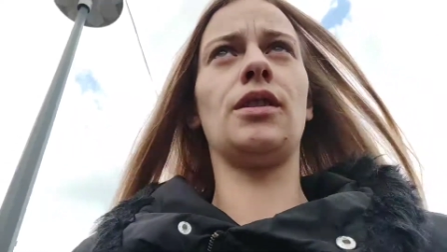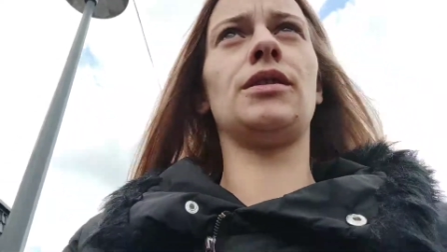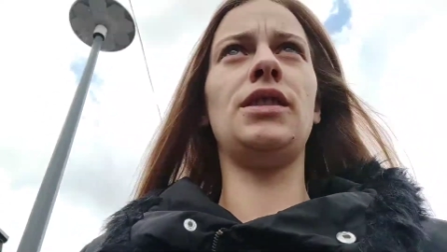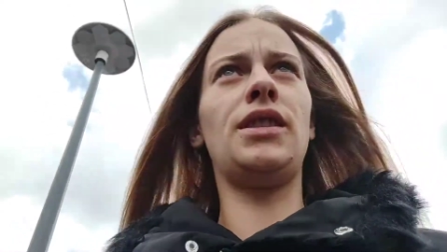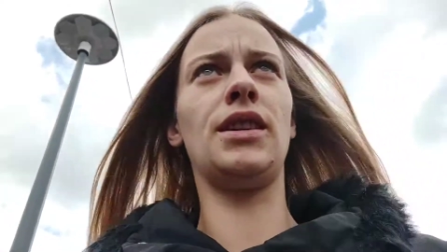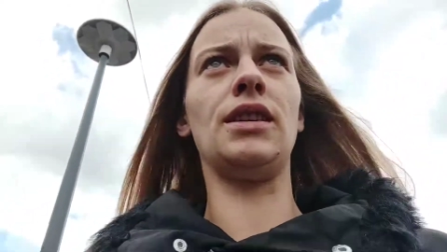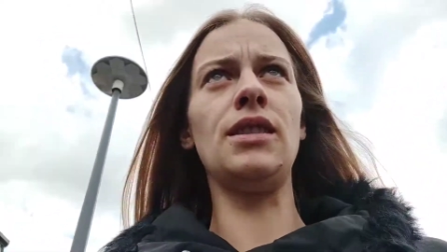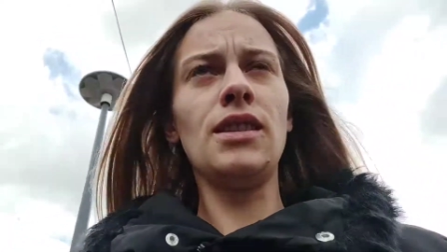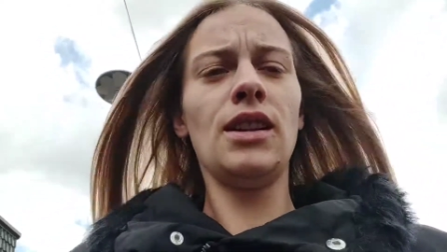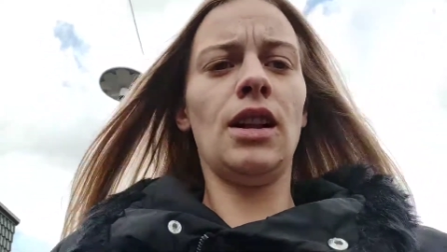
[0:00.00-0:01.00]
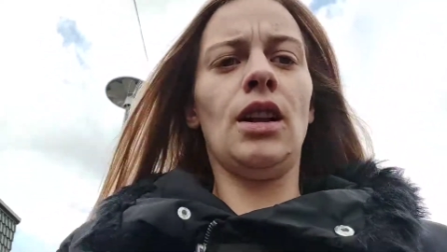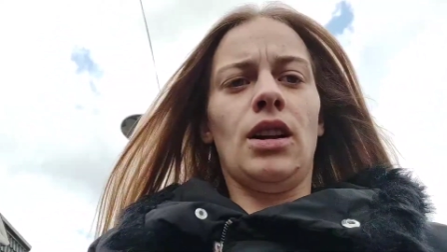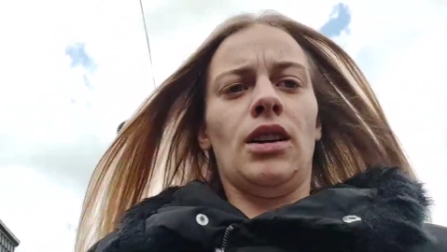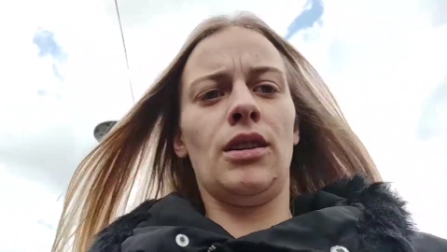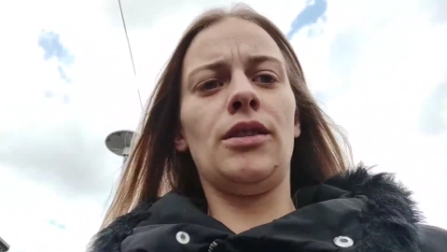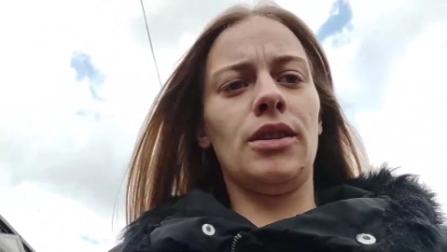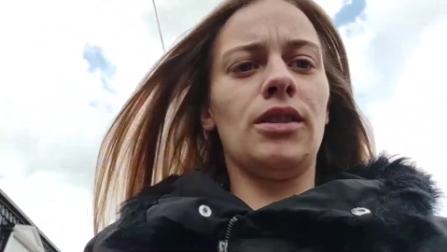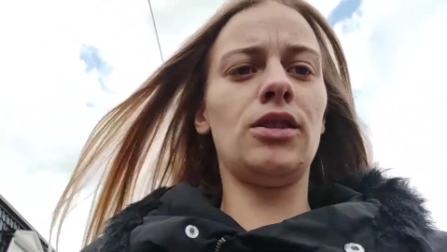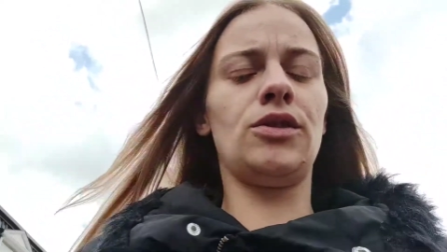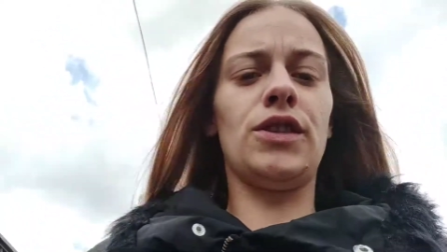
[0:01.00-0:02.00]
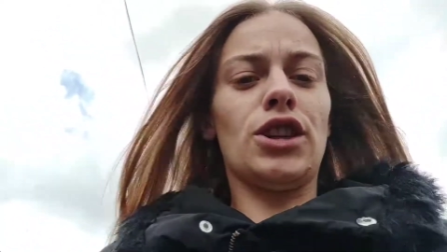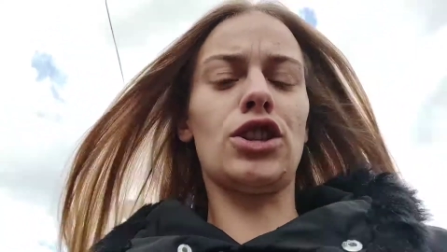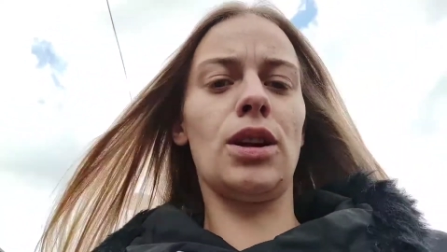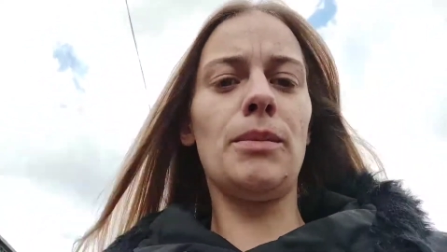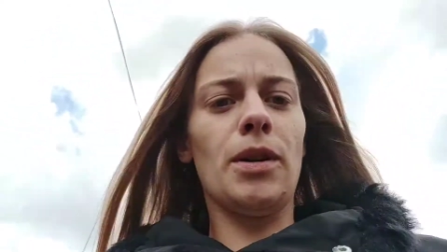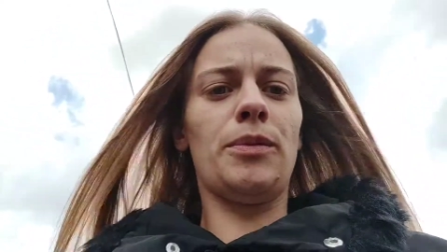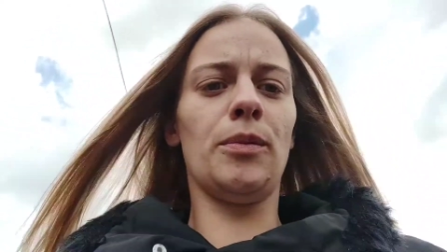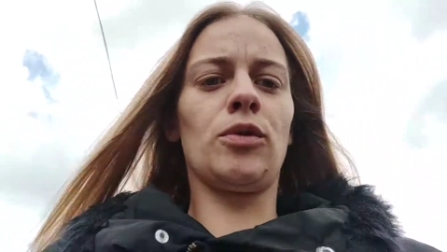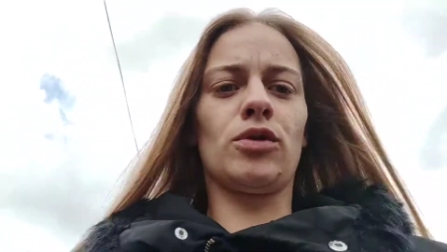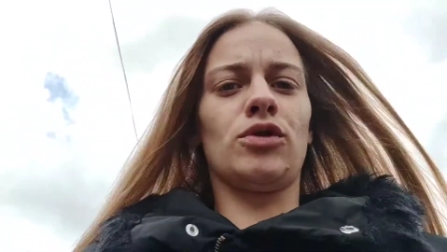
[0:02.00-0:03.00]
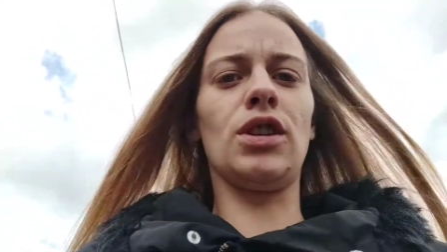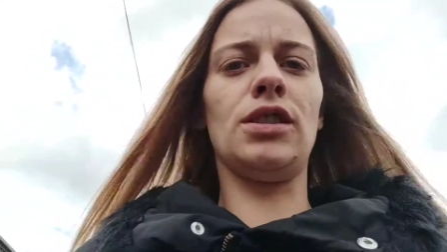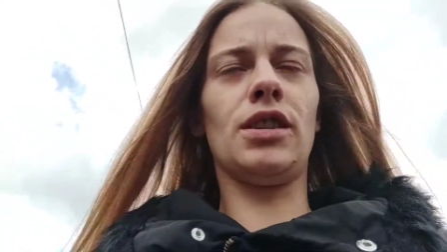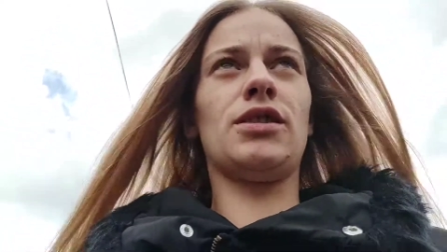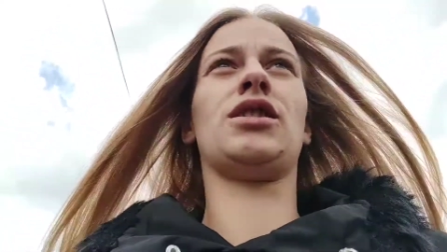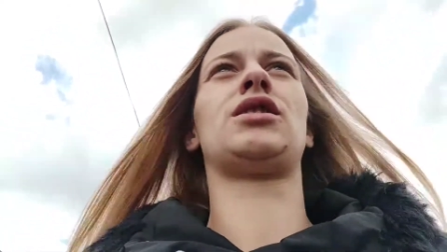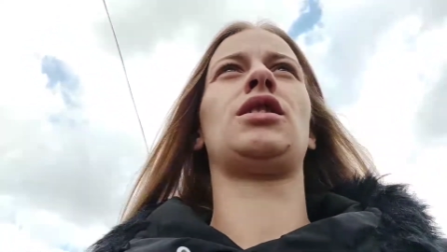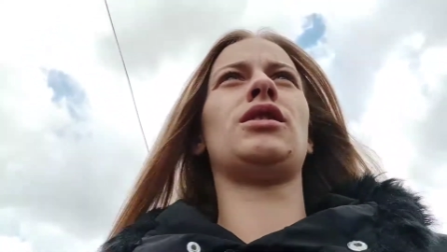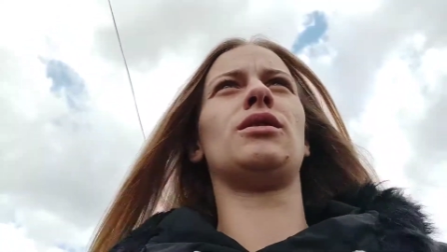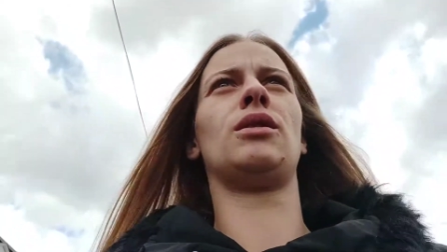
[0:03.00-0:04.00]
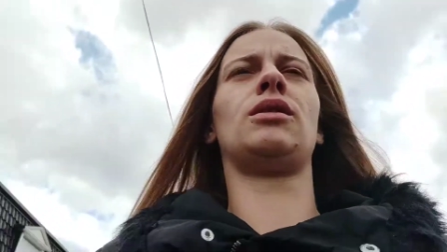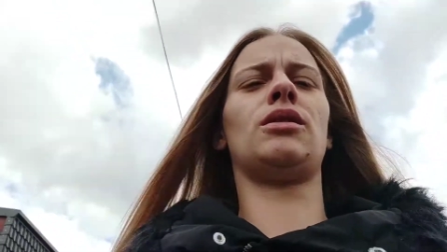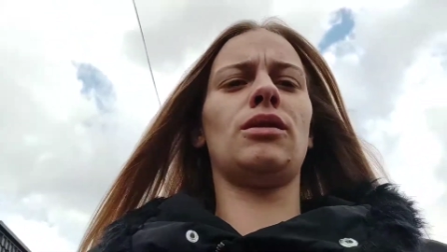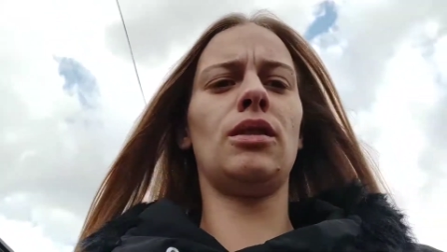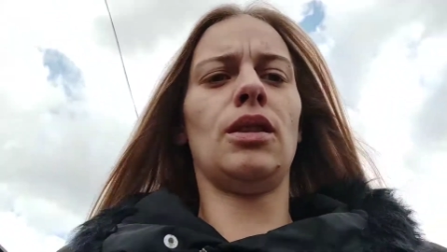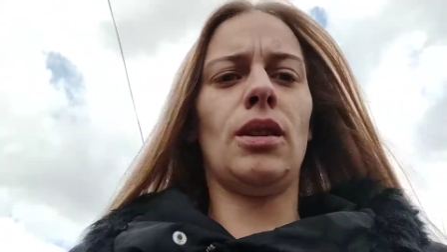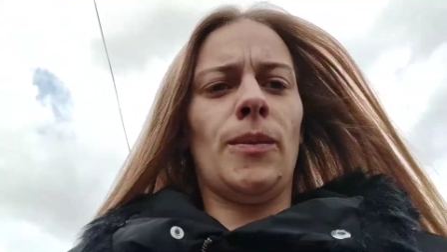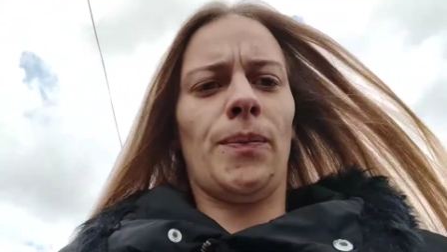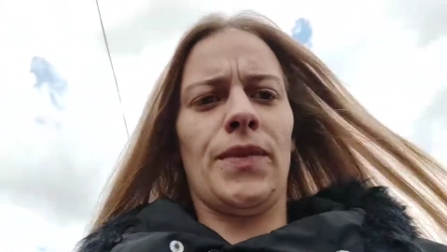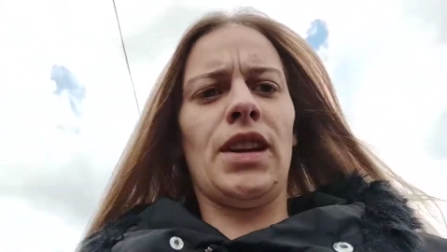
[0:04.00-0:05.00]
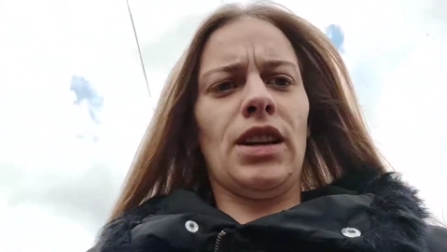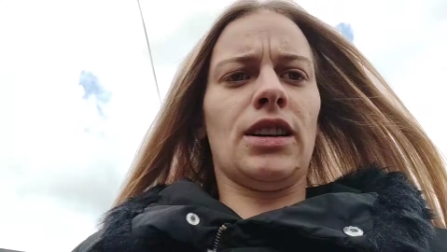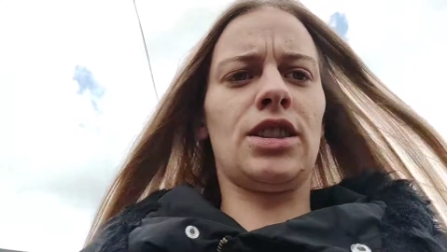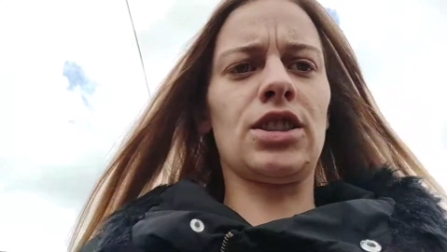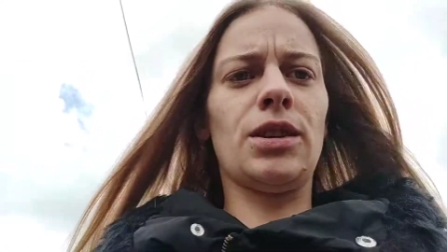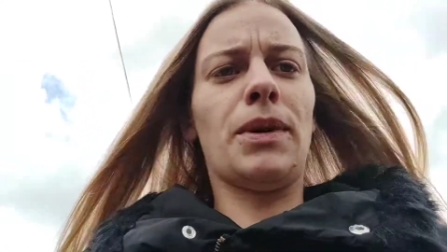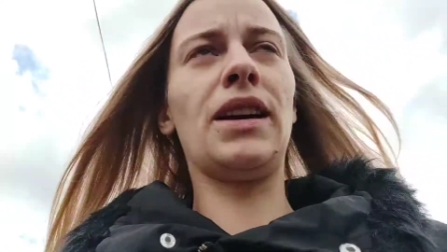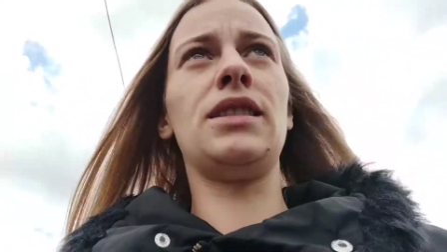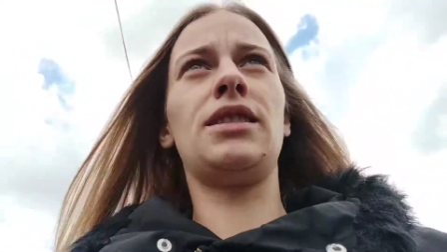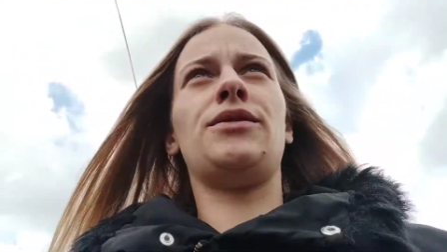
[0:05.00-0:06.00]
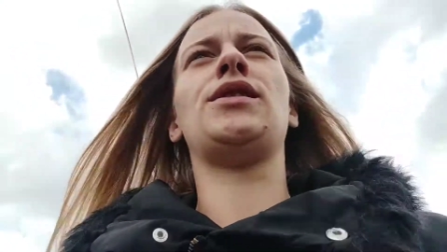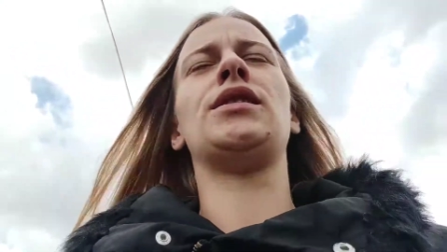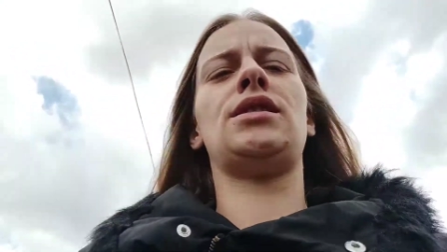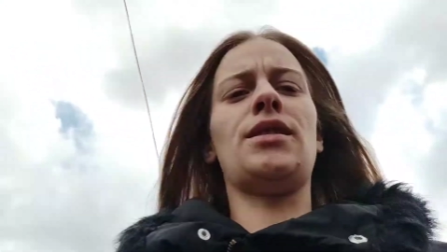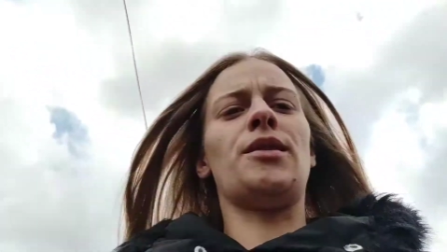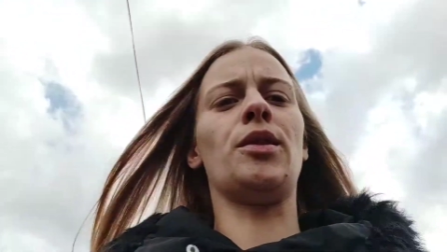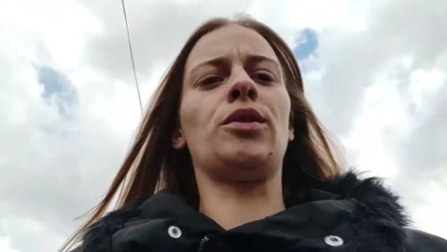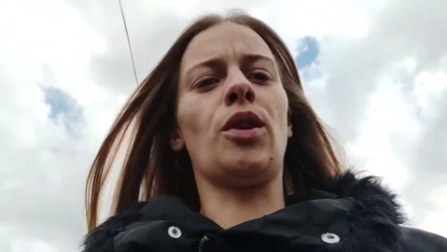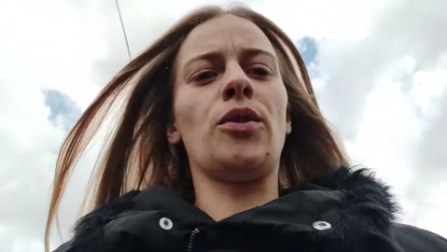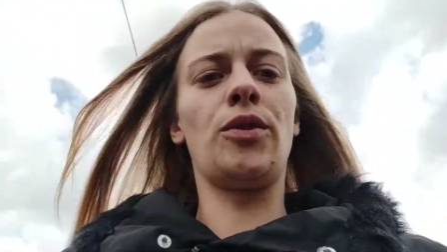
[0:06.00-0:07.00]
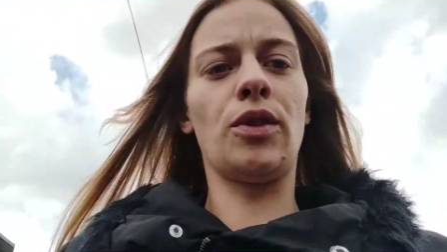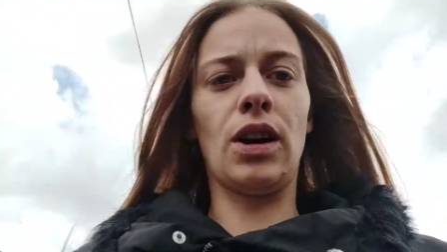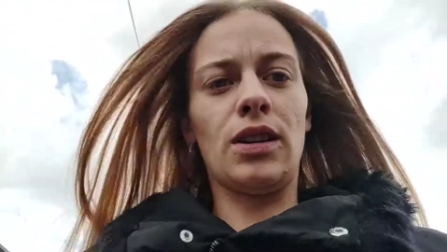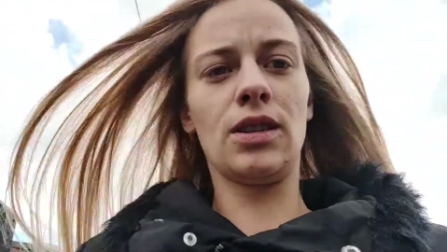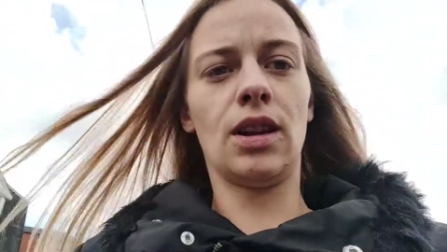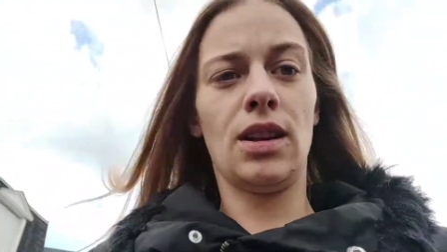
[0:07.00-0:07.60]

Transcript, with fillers: alors nickel. Euh, je vais chercher Emma, puis mon conjoint, il ira chercher, euh, il ira chercher Brian qui finit à 17h30. Voilà.